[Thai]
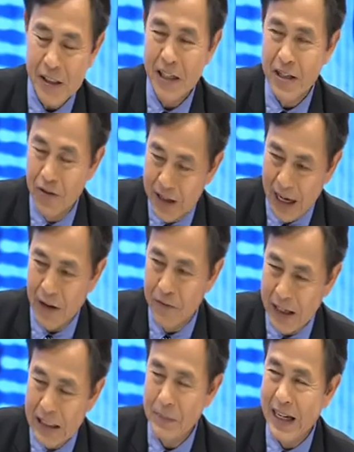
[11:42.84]
คำว่า Single
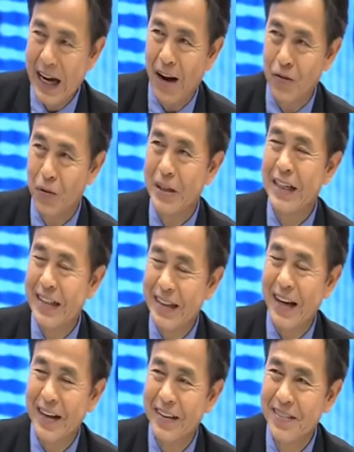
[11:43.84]
Gateway ที่เป็นข่าวอยู่นี่
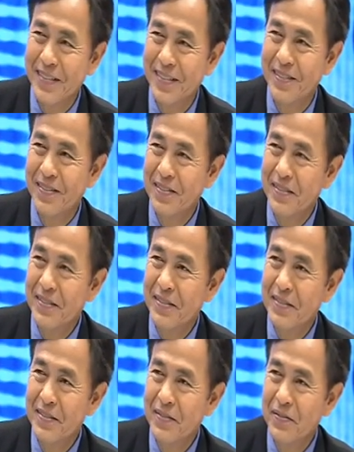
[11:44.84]
คืออะไร
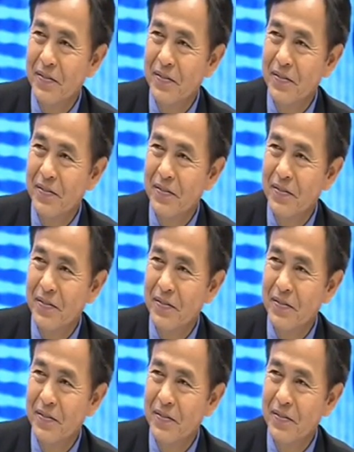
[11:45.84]
คือผ